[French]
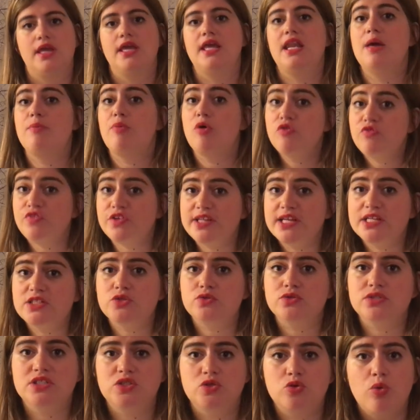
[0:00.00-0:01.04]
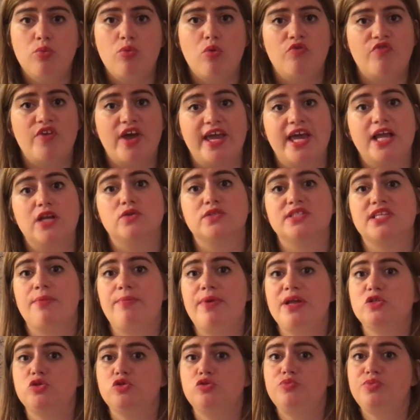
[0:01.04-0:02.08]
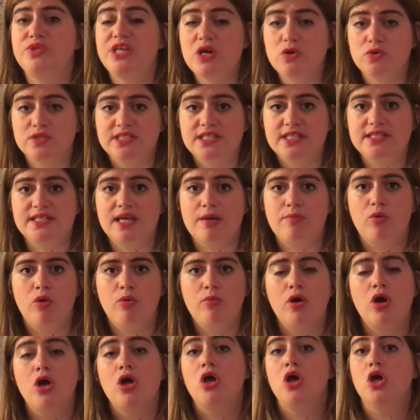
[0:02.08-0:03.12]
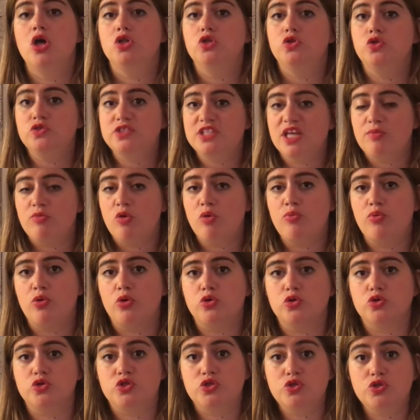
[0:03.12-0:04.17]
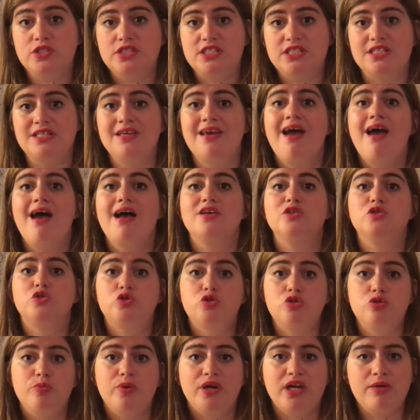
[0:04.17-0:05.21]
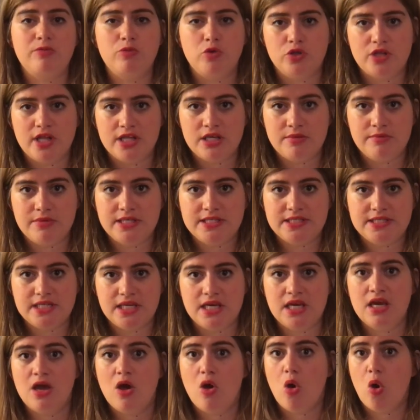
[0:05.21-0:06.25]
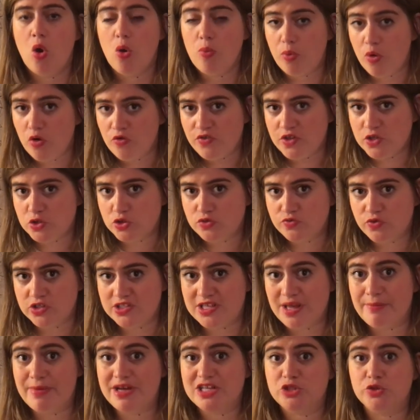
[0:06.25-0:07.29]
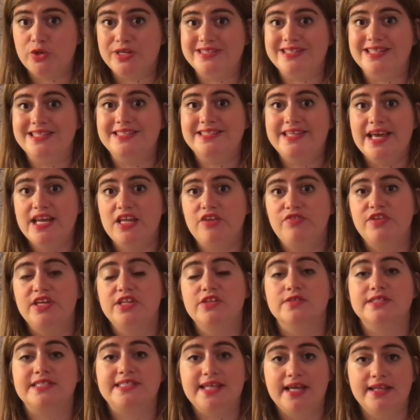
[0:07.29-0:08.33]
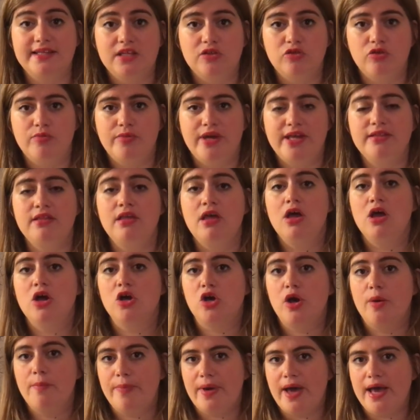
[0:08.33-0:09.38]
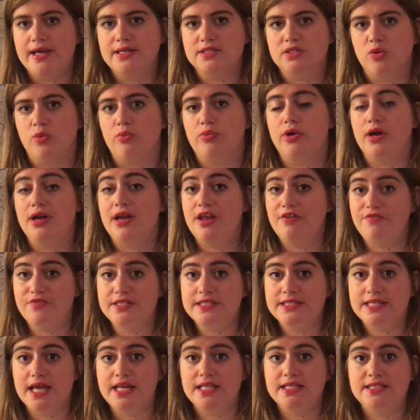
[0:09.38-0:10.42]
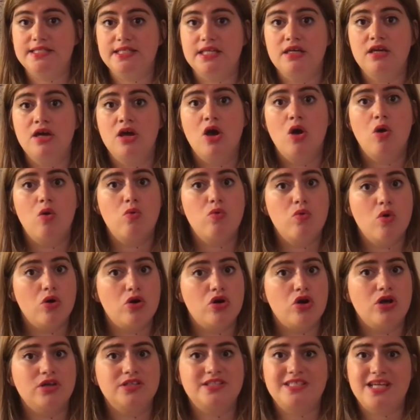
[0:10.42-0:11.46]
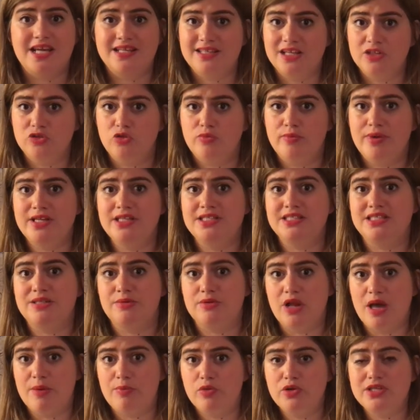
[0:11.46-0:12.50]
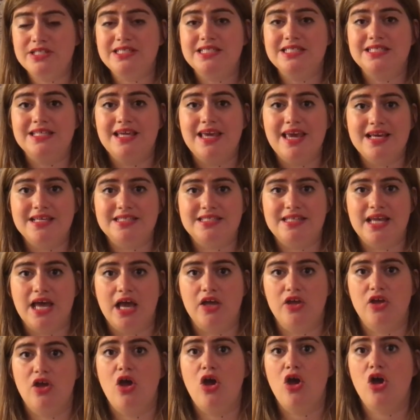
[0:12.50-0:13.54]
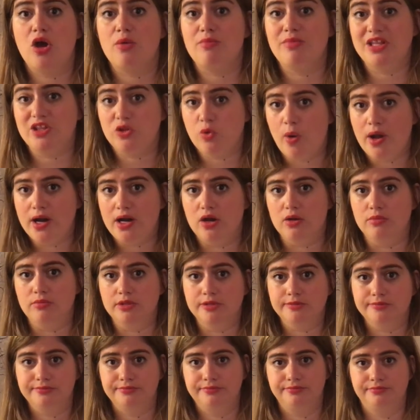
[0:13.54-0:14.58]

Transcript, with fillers: Il a profité de son discours pour faire quelques appels du pied aux États membres, notamment pour que ceux-ci suppriment l'unanimité au profit du vote à majorité qualifiée dans certains domaines, comme par exemple la fiscalité ou encore certains domaines de la politique extérieure, comme les droits de l'homme.